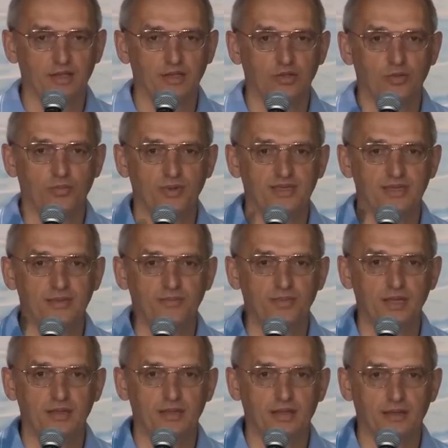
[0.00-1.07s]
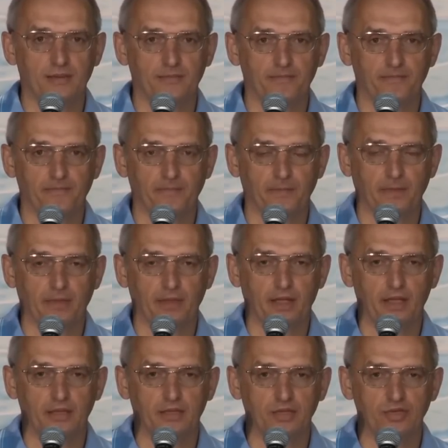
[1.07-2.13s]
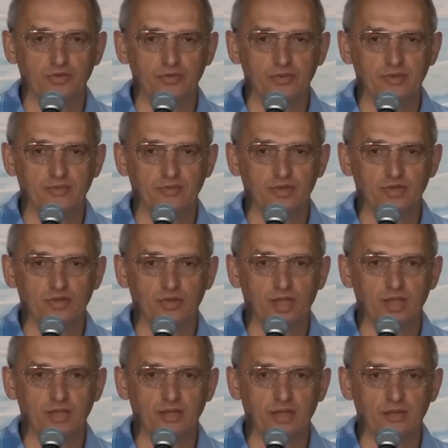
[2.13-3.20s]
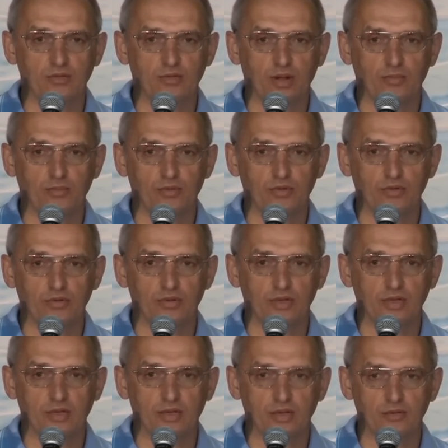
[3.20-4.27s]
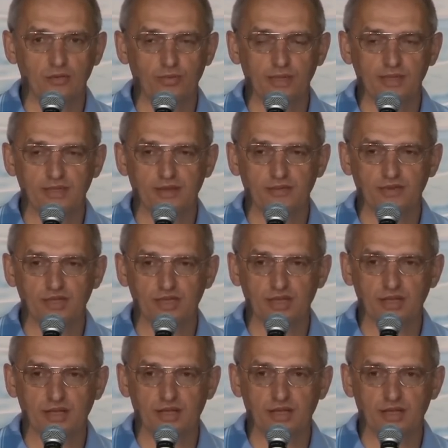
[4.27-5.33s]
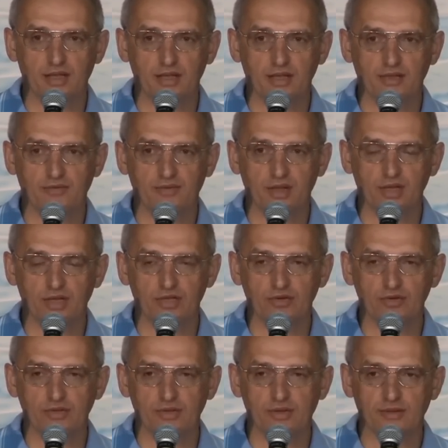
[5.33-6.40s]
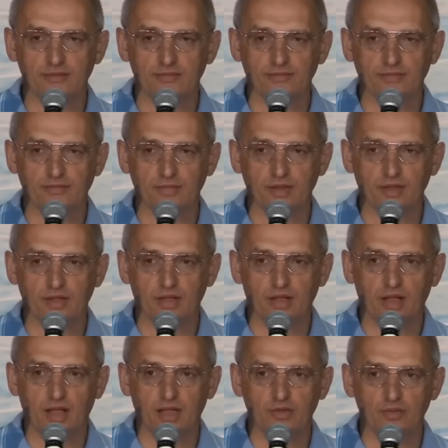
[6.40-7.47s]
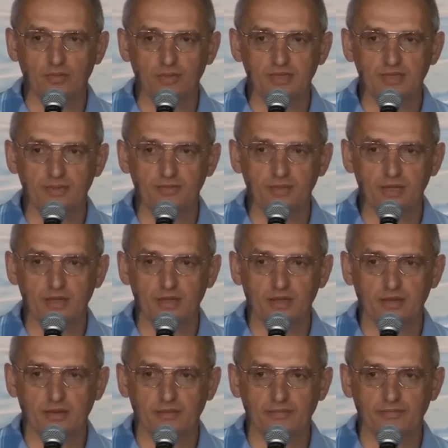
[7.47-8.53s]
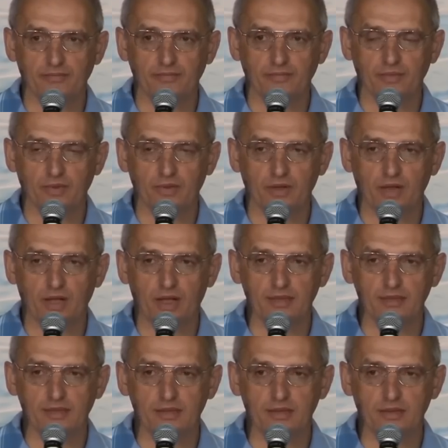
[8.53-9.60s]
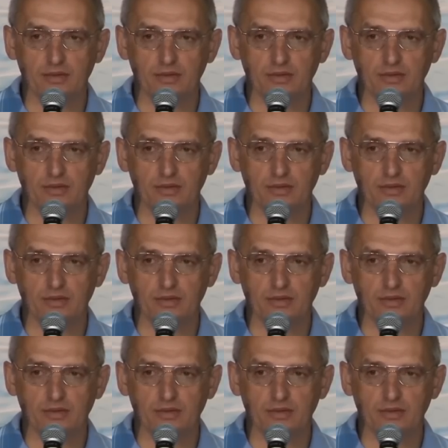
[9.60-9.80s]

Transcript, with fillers: то постепенно это чувство, что я не найду работу или не найду близкого человека, или не вылечусь, оно постепенно гаснет,